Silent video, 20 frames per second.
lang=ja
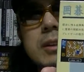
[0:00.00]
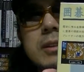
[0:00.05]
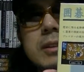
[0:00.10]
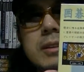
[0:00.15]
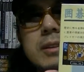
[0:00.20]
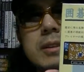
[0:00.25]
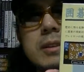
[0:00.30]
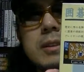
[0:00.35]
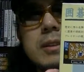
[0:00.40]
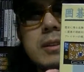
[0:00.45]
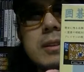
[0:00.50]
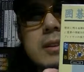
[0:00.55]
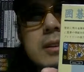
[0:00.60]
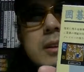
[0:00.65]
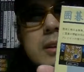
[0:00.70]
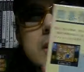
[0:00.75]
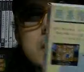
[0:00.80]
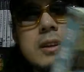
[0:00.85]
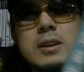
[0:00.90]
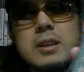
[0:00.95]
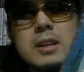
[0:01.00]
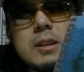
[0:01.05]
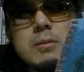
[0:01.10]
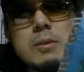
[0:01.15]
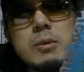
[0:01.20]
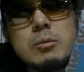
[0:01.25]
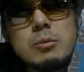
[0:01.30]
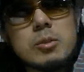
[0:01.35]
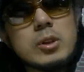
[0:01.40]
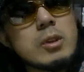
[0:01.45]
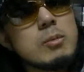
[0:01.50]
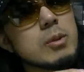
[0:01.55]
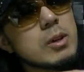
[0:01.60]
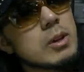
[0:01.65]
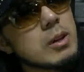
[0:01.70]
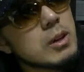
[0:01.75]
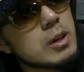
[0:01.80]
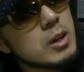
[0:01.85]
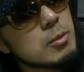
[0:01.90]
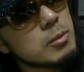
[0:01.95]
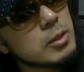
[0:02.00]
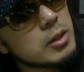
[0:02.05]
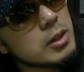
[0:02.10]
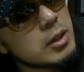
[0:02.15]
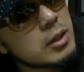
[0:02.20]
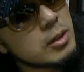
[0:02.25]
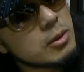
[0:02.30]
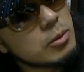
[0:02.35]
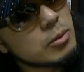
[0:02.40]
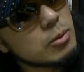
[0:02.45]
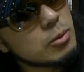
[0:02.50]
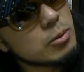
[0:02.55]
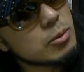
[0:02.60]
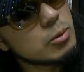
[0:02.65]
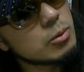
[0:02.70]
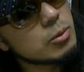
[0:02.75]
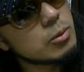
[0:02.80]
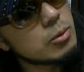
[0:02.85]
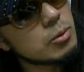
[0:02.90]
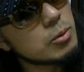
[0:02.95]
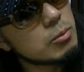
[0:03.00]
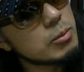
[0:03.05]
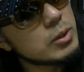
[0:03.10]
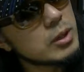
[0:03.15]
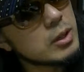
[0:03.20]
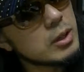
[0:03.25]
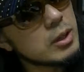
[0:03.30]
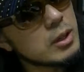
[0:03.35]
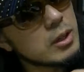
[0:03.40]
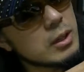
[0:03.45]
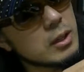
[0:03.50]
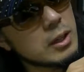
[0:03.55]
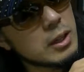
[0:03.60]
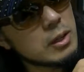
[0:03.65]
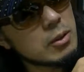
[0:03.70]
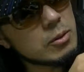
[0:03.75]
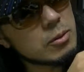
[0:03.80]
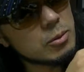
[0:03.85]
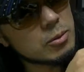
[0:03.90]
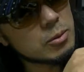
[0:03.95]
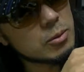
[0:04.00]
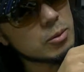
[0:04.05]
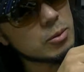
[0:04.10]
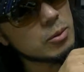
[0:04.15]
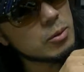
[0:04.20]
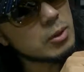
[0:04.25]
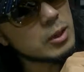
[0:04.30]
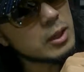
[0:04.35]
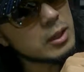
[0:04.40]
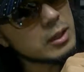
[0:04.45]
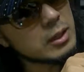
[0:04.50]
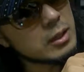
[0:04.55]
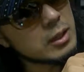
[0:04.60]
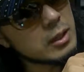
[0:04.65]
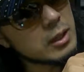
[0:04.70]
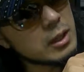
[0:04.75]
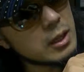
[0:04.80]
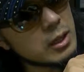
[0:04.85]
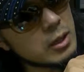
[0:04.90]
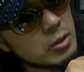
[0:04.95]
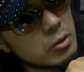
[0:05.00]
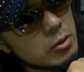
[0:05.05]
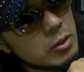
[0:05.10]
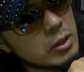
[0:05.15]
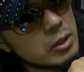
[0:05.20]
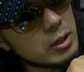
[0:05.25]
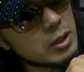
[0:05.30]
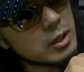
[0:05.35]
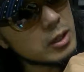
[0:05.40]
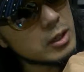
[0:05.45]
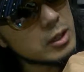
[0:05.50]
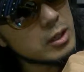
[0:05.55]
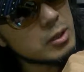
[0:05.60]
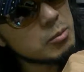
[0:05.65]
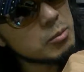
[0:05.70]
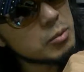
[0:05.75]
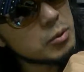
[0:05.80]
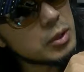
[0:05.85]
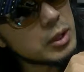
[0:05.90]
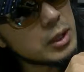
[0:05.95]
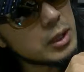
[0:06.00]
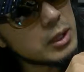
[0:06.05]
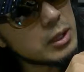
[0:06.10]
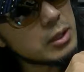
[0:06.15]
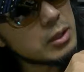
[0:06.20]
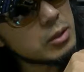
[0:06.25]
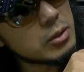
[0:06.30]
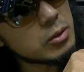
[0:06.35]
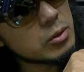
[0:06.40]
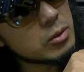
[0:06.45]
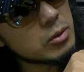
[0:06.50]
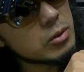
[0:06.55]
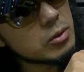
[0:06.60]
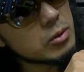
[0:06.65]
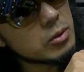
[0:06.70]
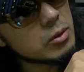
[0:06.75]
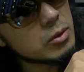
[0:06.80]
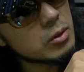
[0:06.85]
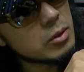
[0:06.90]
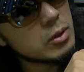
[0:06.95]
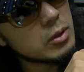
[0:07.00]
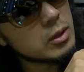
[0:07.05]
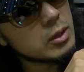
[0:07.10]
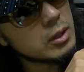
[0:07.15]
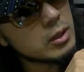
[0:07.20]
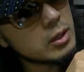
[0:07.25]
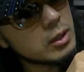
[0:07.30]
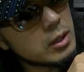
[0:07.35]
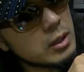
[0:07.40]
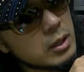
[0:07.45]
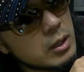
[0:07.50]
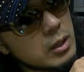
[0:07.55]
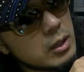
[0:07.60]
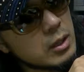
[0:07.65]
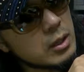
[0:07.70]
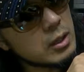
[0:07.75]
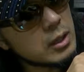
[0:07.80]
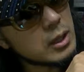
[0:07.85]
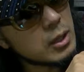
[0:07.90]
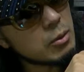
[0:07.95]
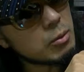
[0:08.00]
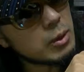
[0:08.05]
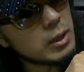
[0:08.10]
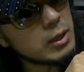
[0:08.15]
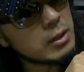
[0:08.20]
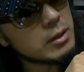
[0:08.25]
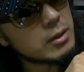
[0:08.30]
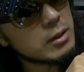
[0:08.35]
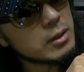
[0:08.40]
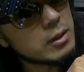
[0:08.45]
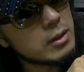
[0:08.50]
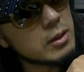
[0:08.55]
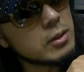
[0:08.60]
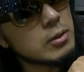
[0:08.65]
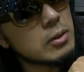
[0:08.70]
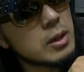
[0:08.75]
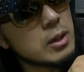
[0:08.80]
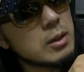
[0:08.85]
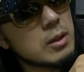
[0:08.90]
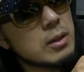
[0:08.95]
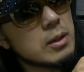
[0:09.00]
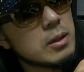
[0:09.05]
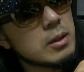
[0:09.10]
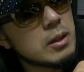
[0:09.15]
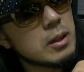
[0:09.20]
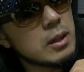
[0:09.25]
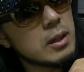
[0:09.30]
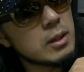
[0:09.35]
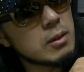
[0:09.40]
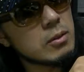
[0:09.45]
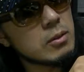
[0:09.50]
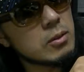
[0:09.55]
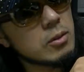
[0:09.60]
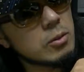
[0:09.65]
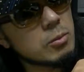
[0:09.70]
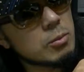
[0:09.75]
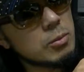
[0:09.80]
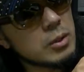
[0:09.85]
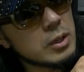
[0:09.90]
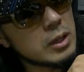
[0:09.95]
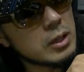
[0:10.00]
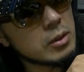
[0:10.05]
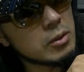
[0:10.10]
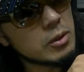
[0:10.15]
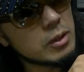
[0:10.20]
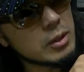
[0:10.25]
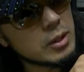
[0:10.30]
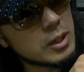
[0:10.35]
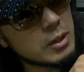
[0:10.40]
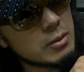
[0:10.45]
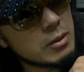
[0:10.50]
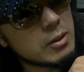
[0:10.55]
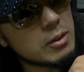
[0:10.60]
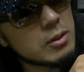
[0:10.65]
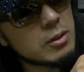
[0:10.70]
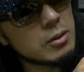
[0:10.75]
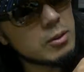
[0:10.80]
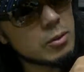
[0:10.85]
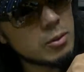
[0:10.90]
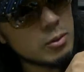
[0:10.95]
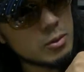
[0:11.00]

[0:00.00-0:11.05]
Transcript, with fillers: す今表面から見ていくとまあヘクトのロゴがあってねえー、っとなんだプレイングインターフェースっていうねヘクトプレイングインターフェースってロ